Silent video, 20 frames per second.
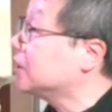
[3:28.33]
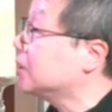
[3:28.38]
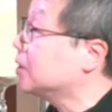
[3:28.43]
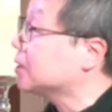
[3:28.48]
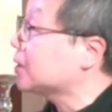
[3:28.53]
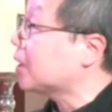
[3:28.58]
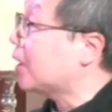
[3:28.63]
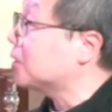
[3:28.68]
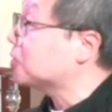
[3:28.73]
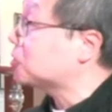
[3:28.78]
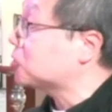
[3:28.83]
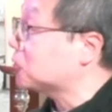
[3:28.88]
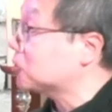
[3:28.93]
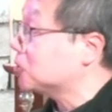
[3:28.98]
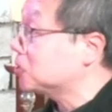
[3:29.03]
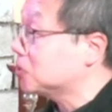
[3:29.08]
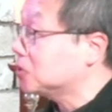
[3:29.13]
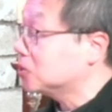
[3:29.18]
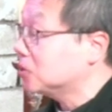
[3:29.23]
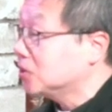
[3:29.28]
他
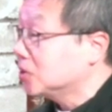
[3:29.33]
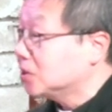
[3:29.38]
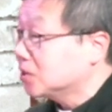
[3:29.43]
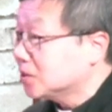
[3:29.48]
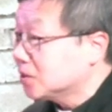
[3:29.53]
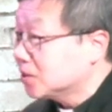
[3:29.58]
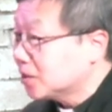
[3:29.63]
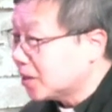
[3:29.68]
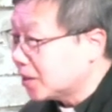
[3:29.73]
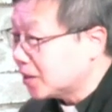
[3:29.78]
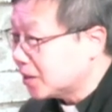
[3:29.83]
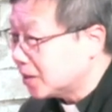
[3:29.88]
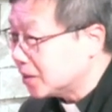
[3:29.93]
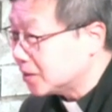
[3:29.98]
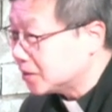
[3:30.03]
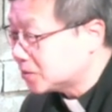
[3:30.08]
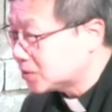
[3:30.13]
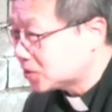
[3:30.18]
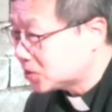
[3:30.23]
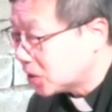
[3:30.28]
是呃
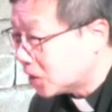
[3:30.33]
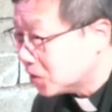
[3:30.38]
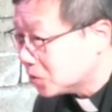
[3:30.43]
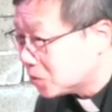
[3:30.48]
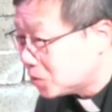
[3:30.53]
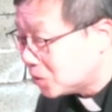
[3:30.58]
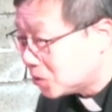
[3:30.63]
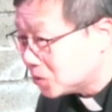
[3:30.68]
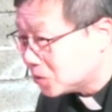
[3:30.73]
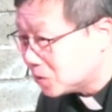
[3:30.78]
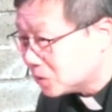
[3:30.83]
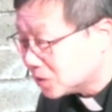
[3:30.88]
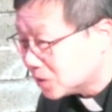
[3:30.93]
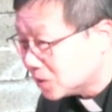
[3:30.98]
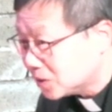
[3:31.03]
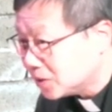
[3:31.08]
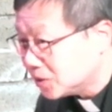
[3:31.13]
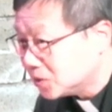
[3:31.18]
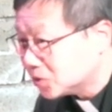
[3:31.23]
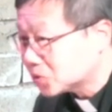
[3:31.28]
张国荣的
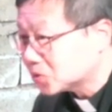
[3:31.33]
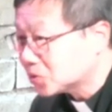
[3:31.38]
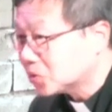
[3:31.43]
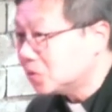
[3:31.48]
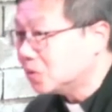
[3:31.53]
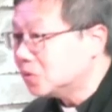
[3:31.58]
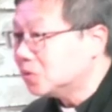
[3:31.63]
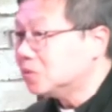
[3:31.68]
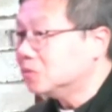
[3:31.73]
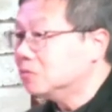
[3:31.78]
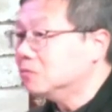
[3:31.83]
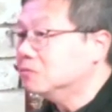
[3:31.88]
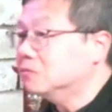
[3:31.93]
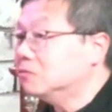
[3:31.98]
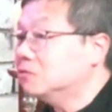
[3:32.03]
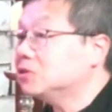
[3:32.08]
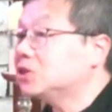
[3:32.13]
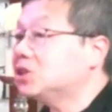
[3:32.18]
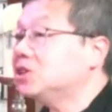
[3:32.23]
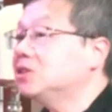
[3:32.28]
那一首《无
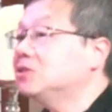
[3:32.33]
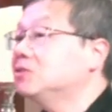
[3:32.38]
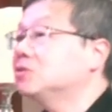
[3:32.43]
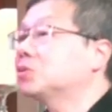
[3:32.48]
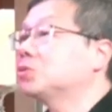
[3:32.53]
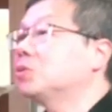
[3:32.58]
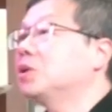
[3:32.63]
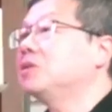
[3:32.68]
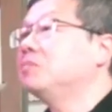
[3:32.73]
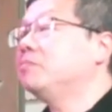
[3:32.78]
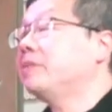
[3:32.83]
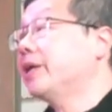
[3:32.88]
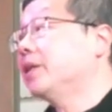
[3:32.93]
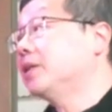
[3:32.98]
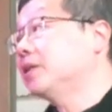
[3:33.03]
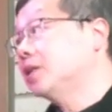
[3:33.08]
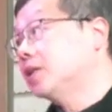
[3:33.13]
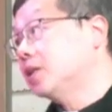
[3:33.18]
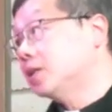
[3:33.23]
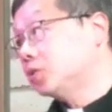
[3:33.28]
心睡眠》
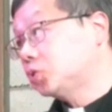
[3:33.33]
的